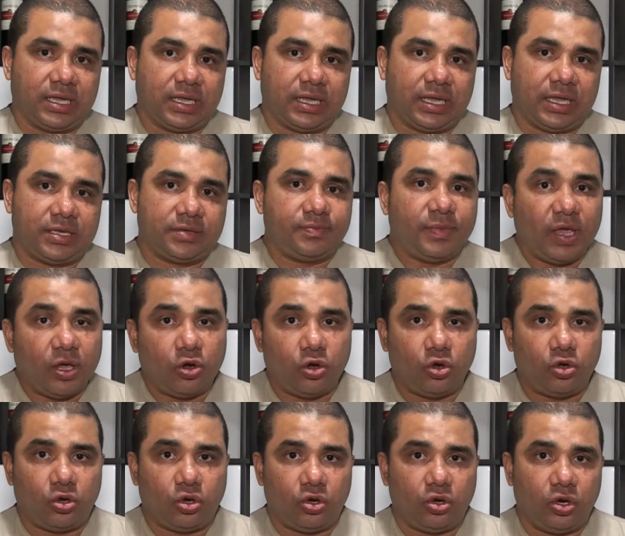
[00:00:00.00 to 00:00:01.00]
es
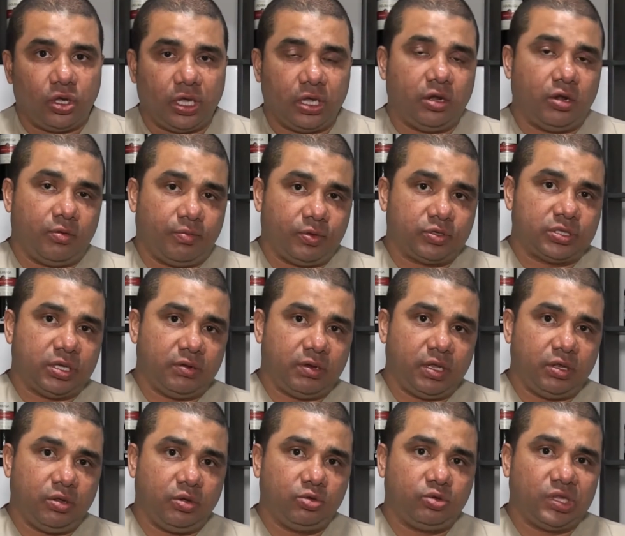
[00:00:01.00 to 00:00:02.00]
mejor en lo posible
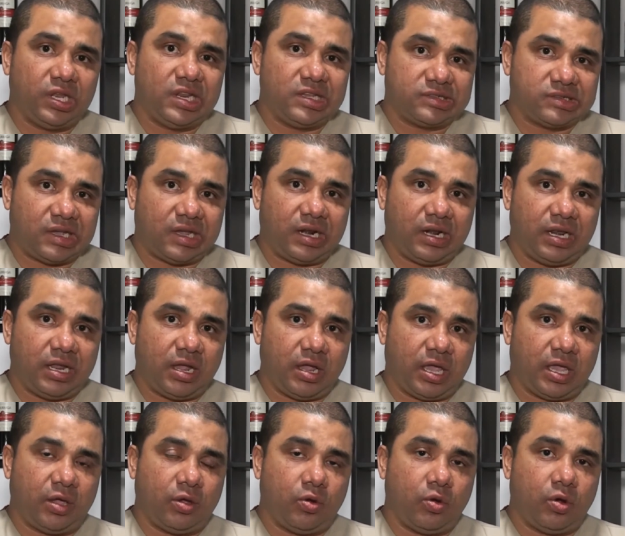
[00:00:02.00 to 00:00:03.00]
no utilizarla
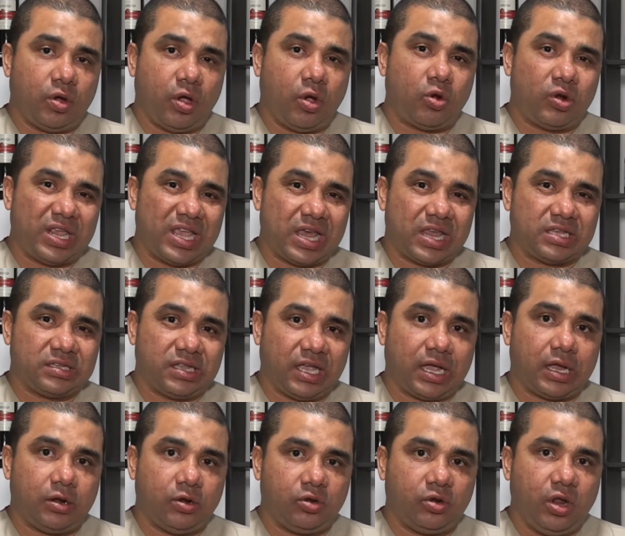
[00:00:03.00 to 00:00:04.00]
en oleadas de
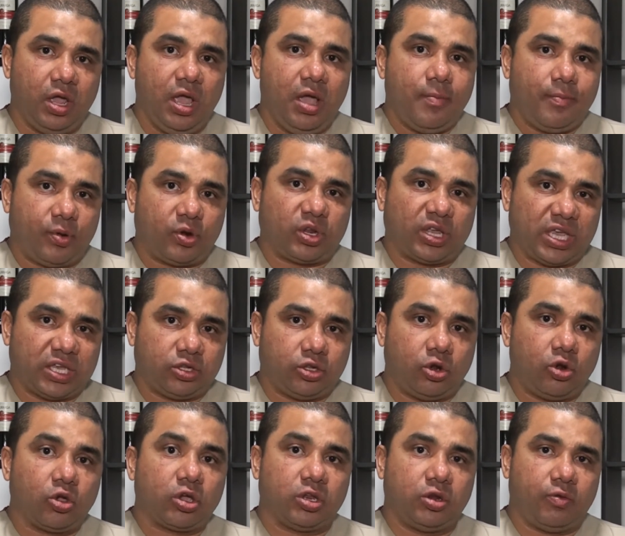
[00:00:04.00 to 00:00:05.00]
calor porque esto
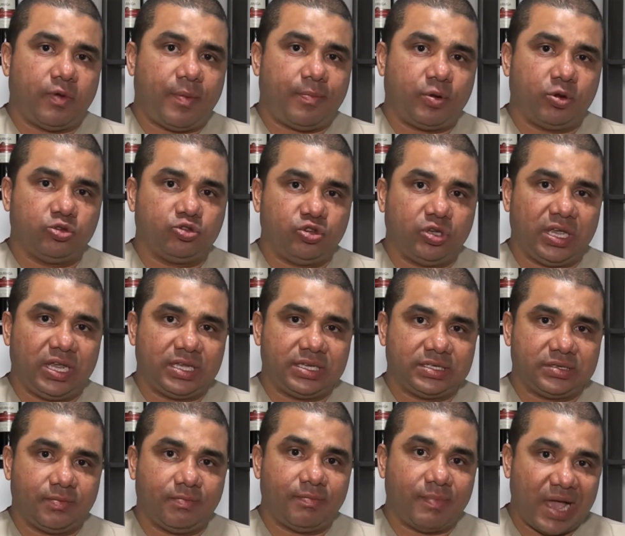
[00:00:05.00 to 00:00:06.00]
lo que nos va a producir
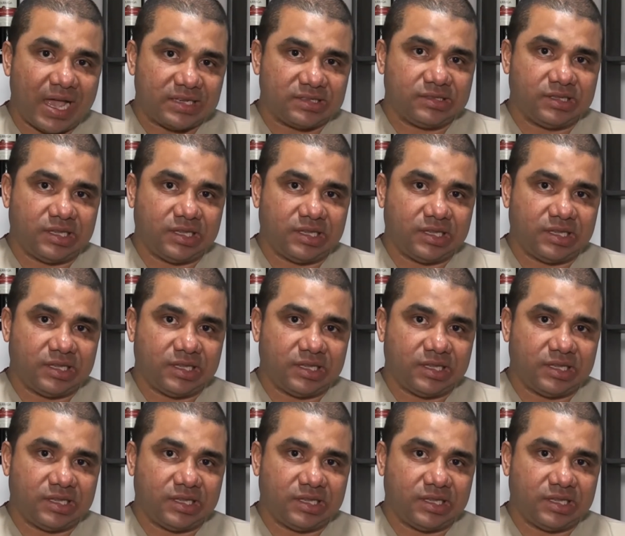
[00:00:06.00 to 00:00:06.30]
es más